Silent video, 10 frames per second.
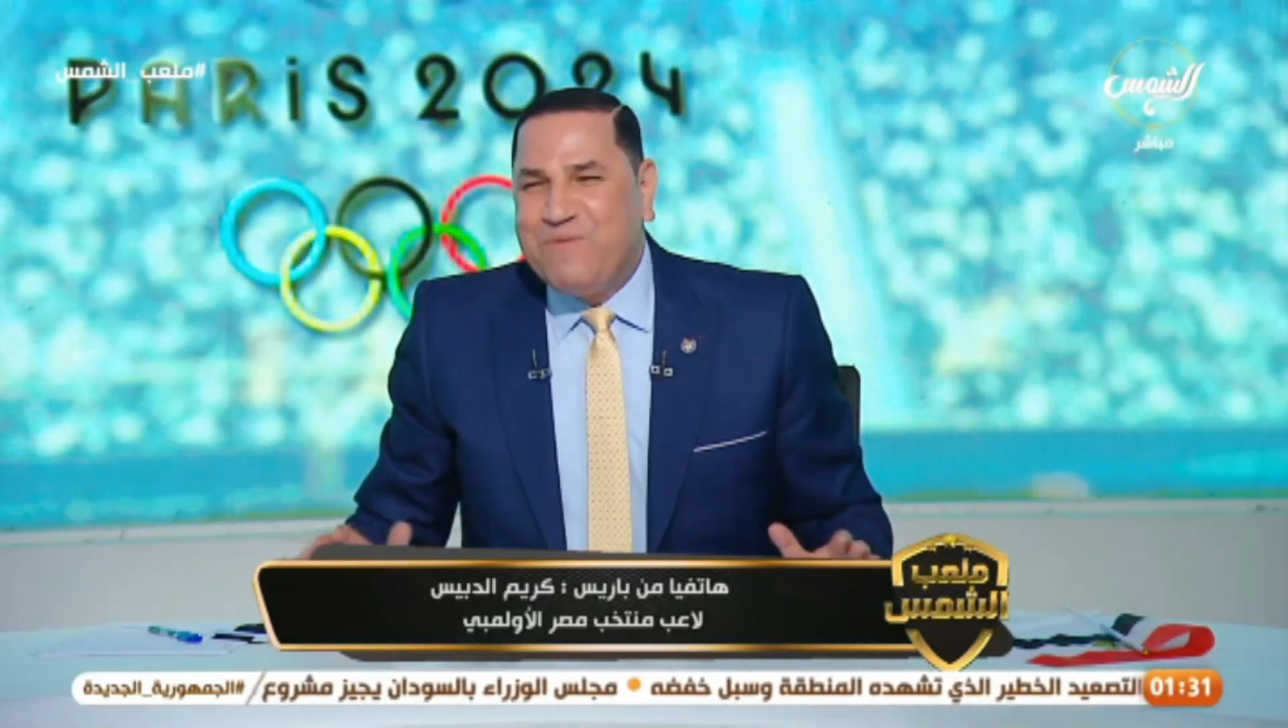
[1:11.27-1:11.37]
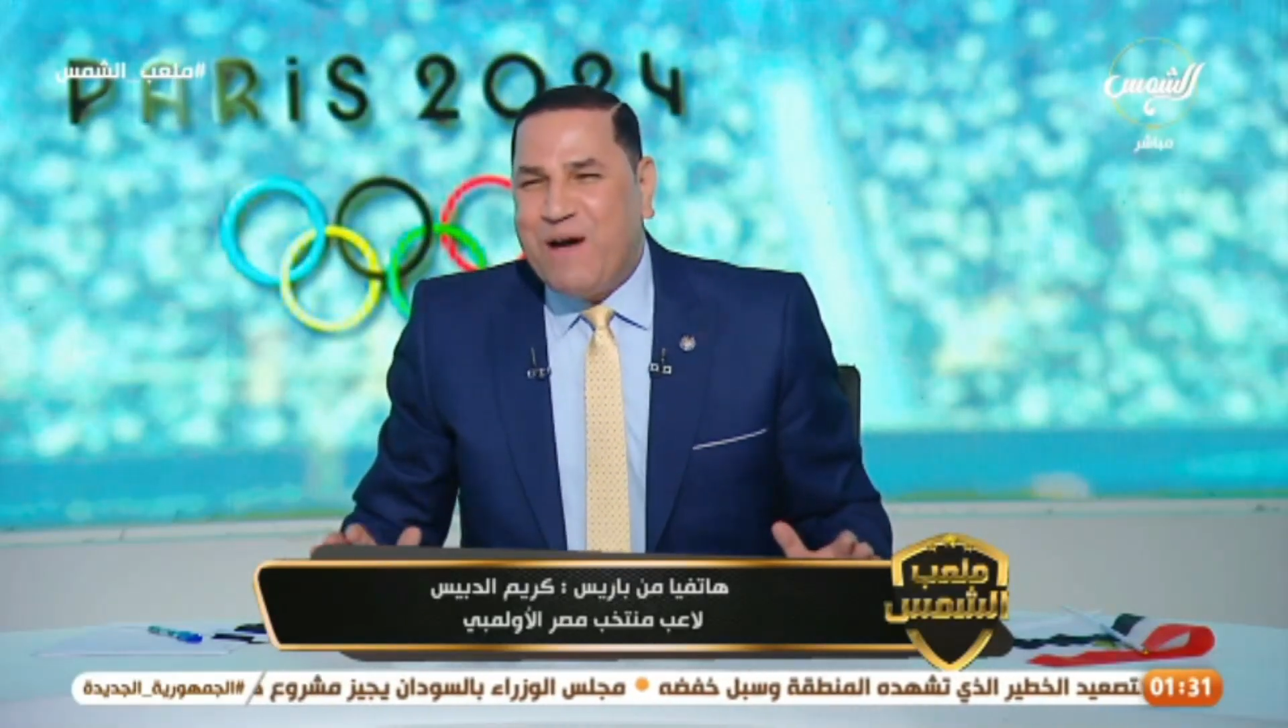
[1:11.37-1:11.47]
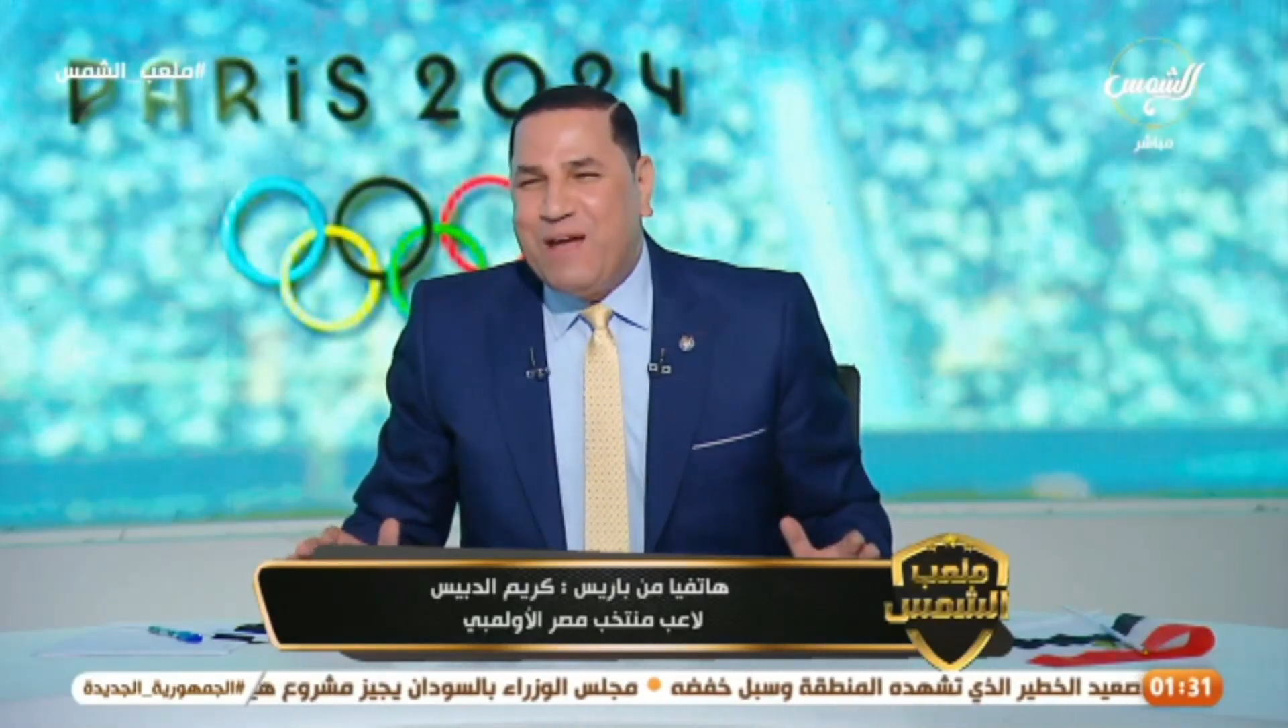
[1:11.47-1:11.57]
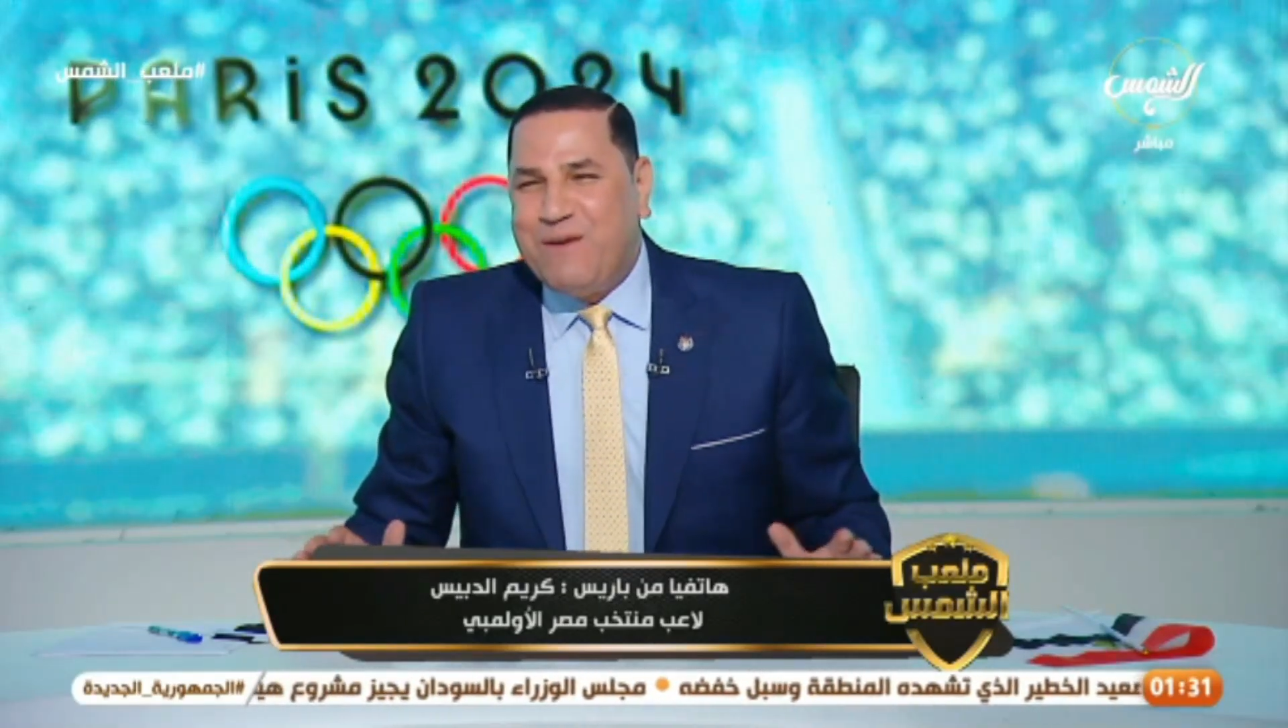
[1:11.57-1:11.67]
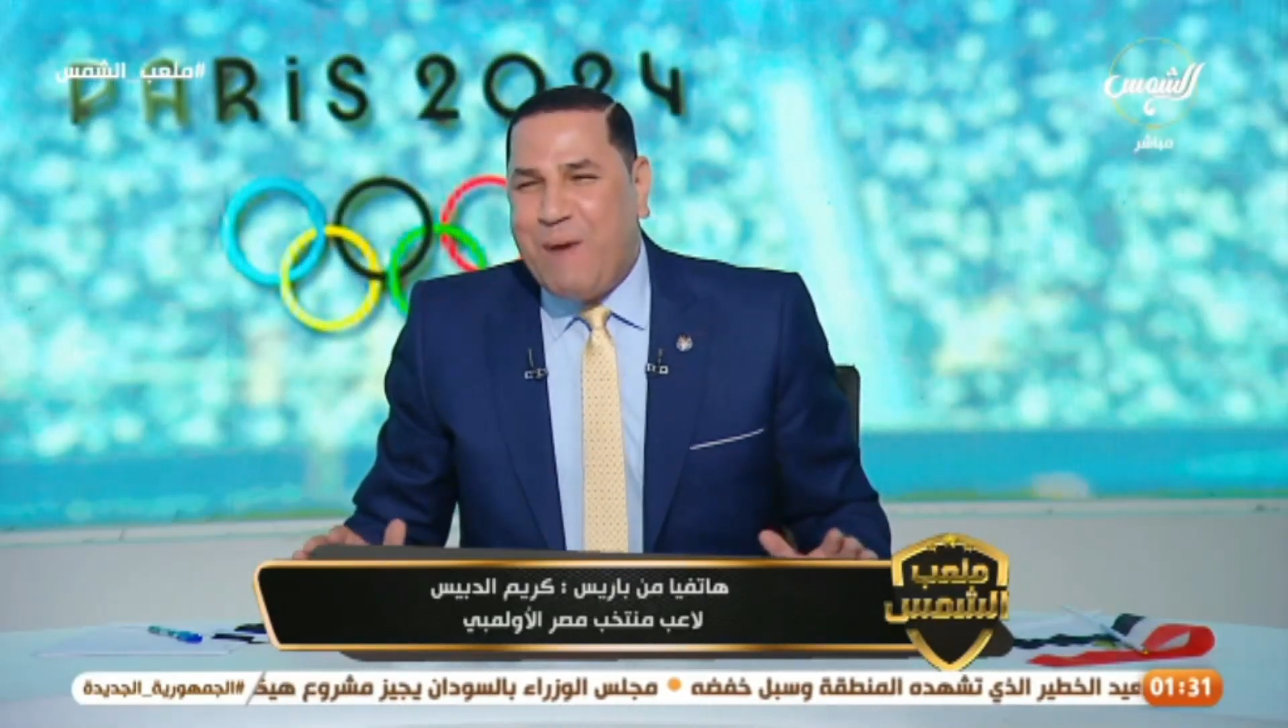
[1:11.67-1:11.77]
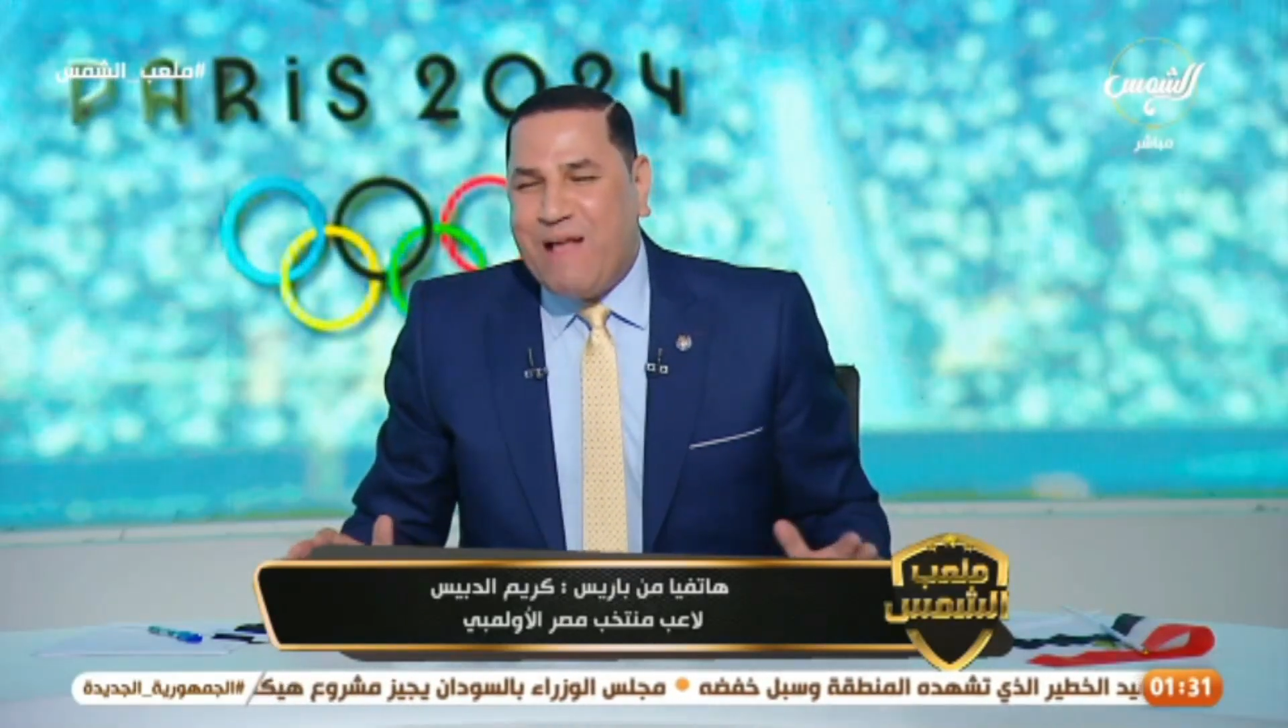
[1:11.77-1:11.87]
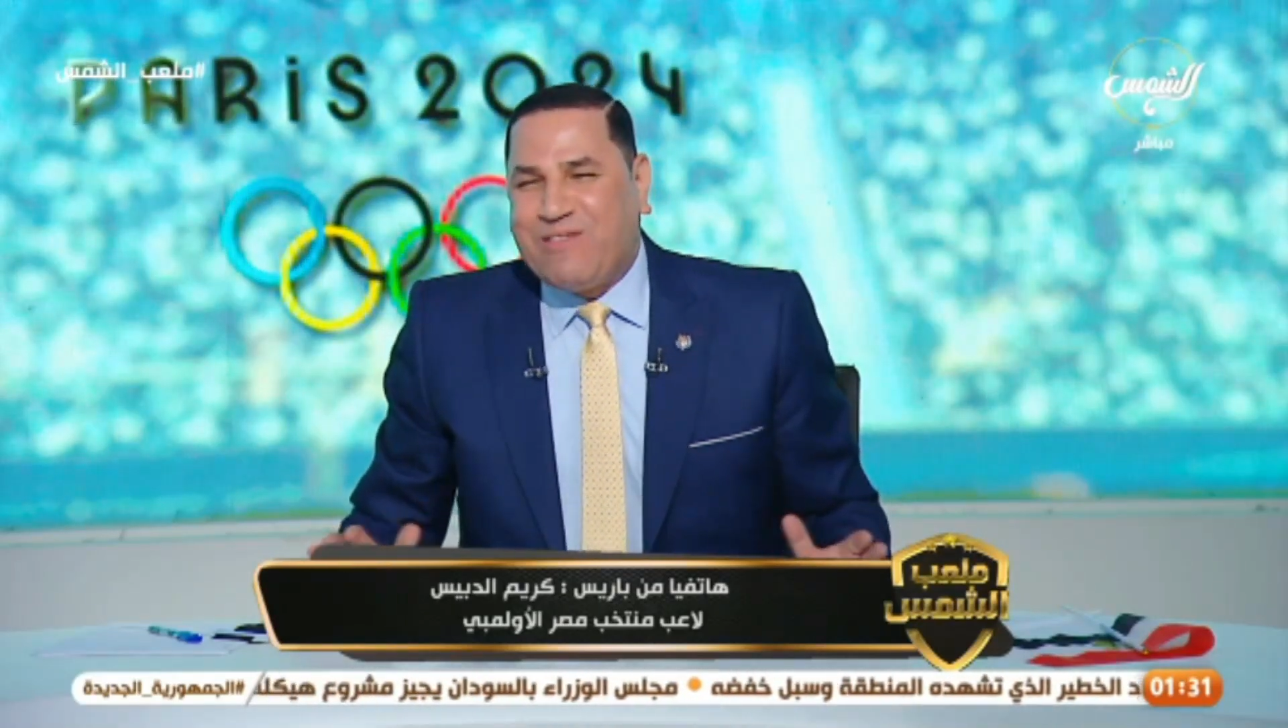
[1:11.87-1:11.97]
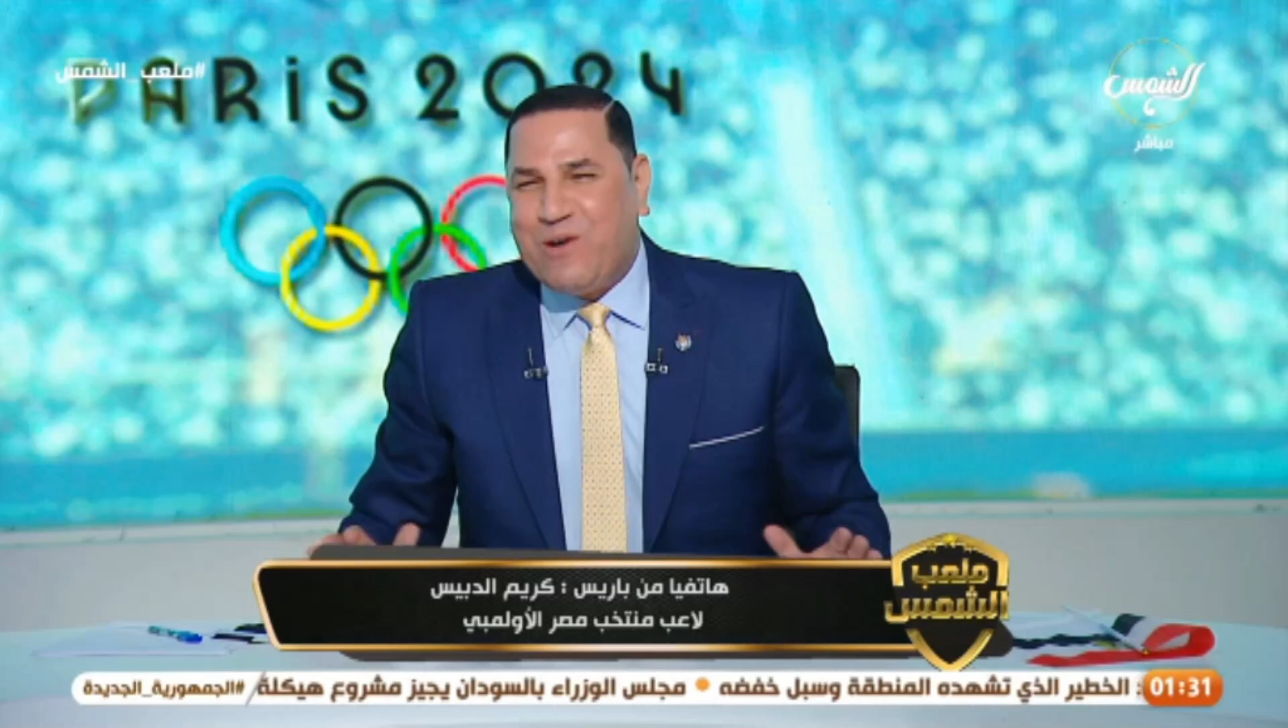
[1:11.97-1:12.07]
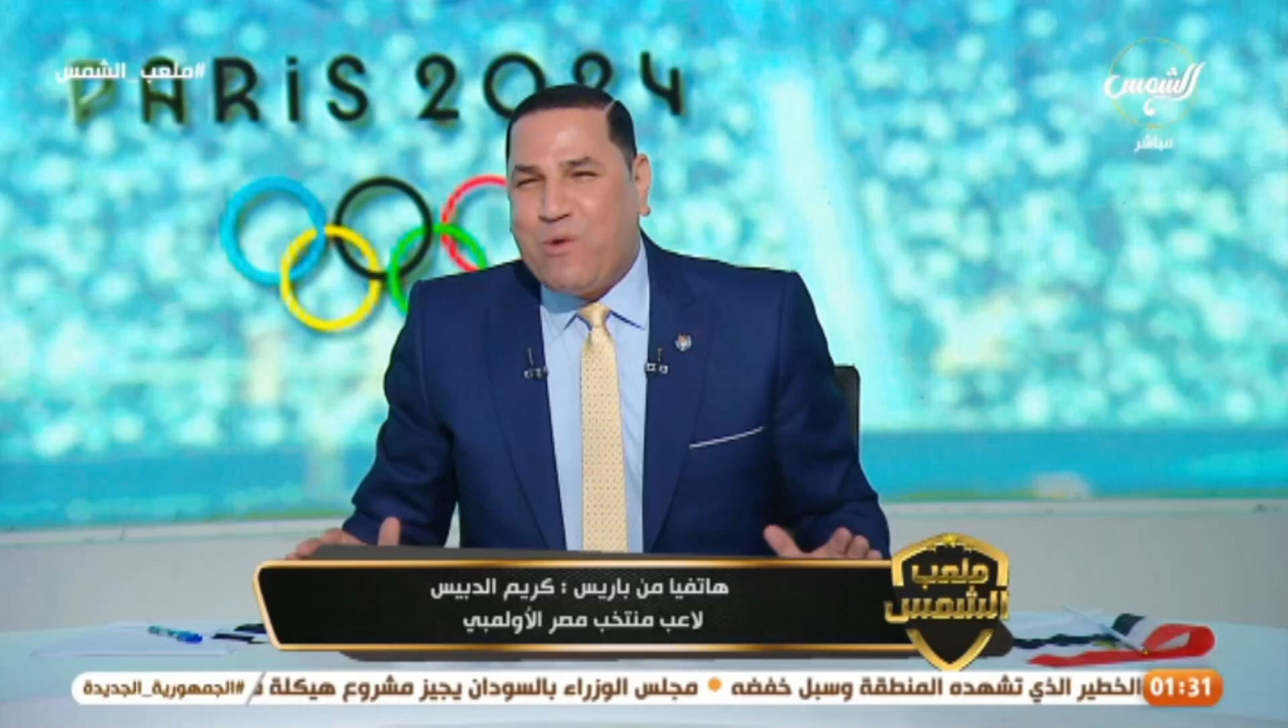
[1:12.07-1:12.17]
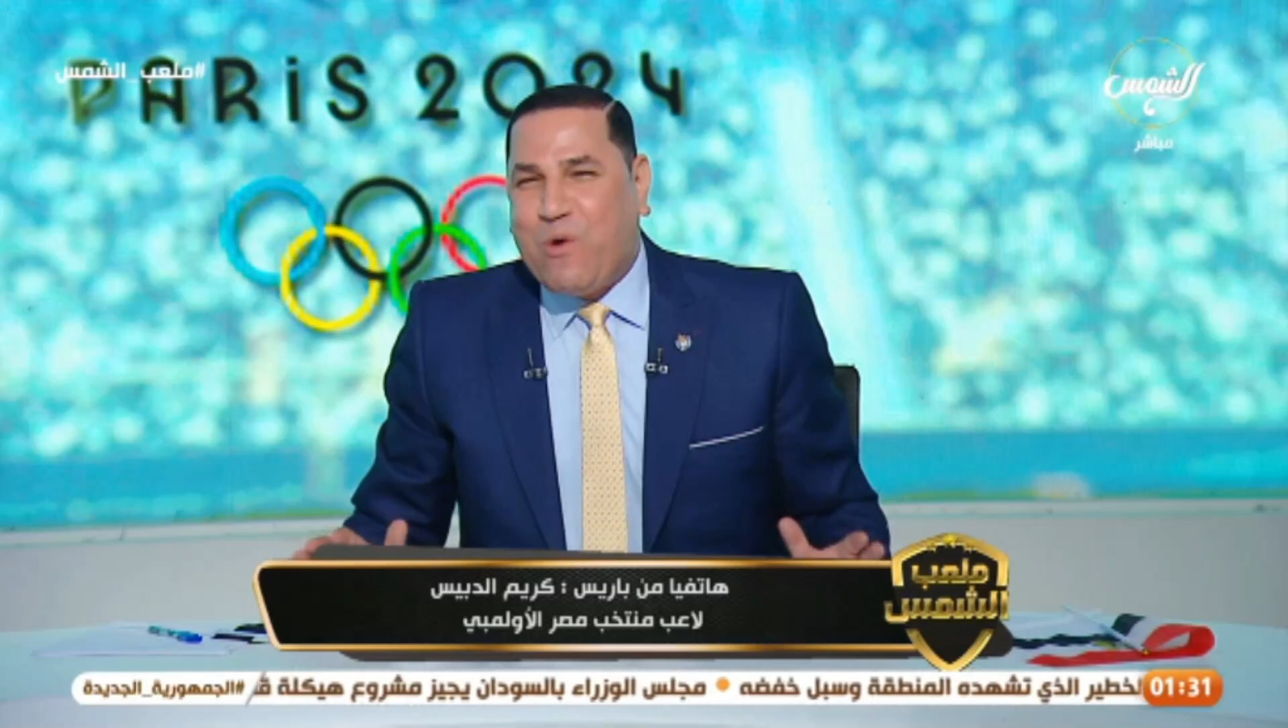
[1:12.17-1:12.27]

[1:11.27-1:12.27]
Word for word: فمصر